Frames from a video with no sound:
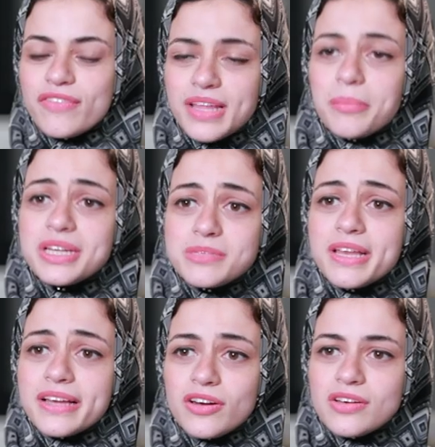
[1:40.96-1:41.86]
فده
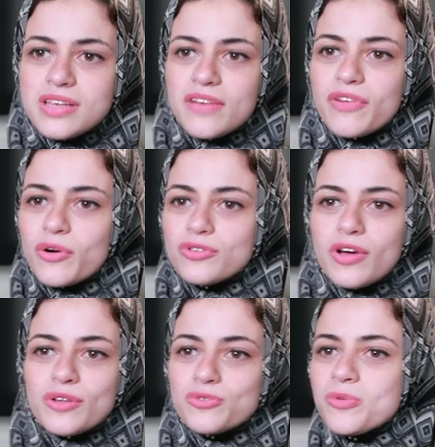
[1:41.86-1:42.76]
بالنسبه لي كان اصعب فكنت
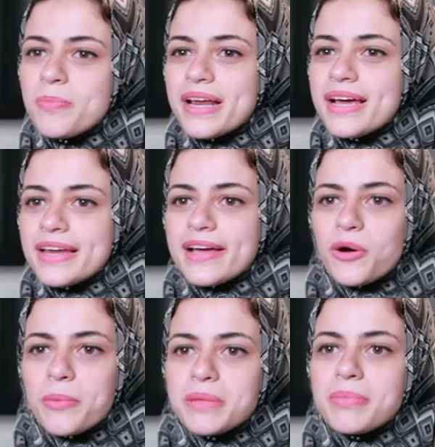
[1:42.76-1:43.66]
على طول بلجا
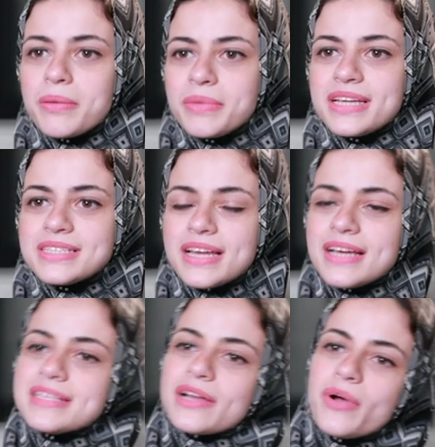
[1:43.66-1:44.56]
لجوابات بقى من النادي انا
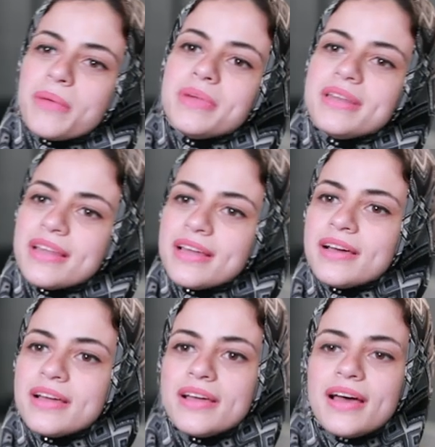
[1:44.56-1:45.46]
عايزه جواب ان
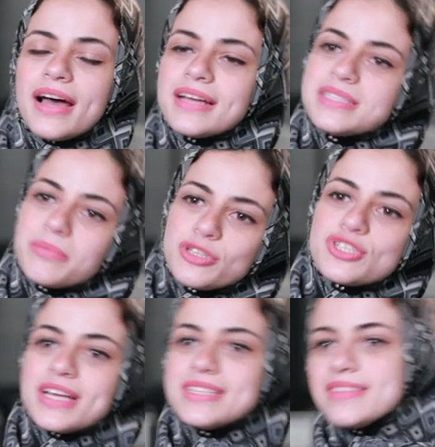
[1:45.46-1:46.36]
انا عندي
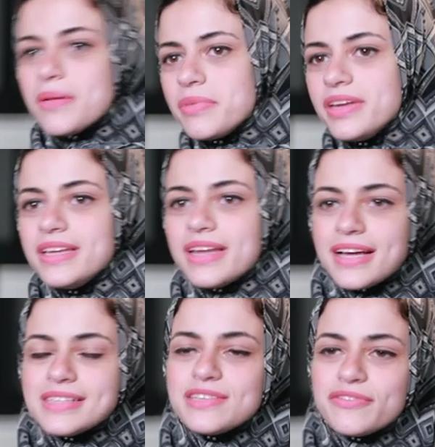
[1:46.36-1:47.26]
ماتش عندي تمرين
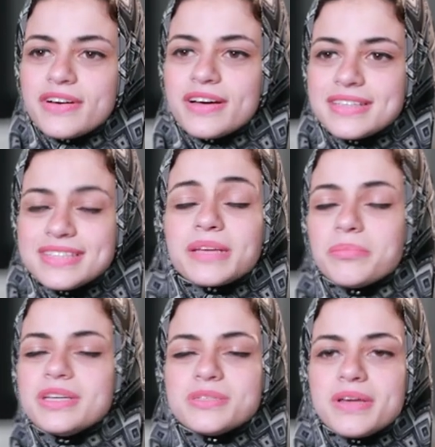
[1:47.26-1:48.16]
عندي فدي
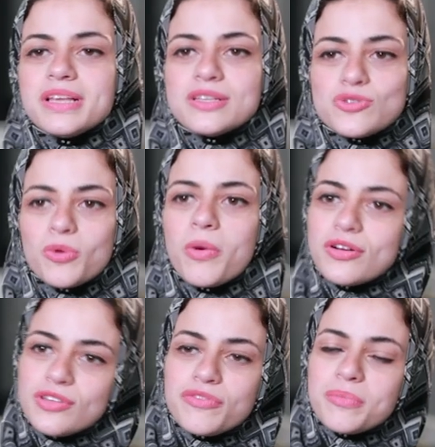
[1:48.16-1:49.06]
كانت بالنسبه لي صعوبه
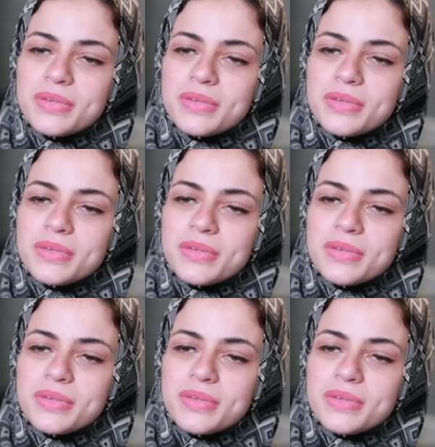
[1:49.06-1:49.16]
اكتر في